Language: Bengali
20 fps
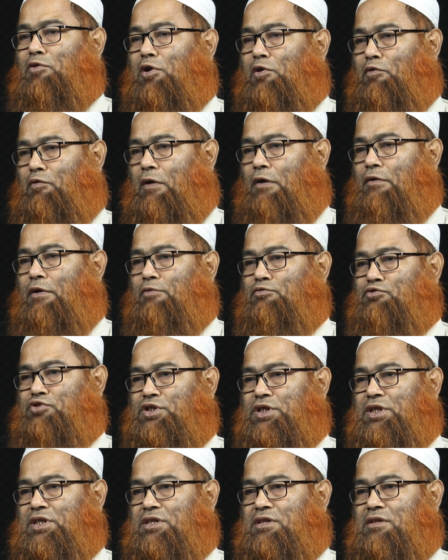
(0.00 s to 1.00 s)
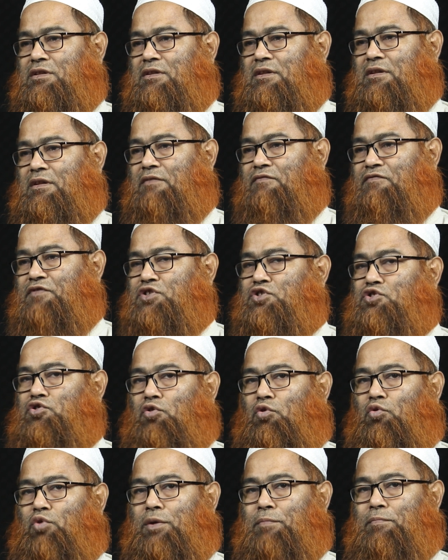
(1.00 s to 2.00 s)
হলেও খাওয়া উচিত
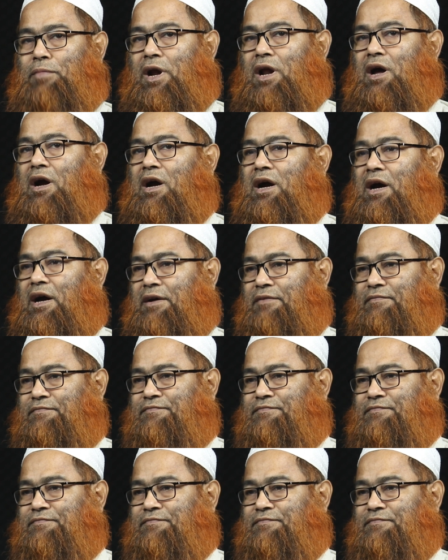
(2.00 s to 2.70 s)
ফিসহরি বরাকা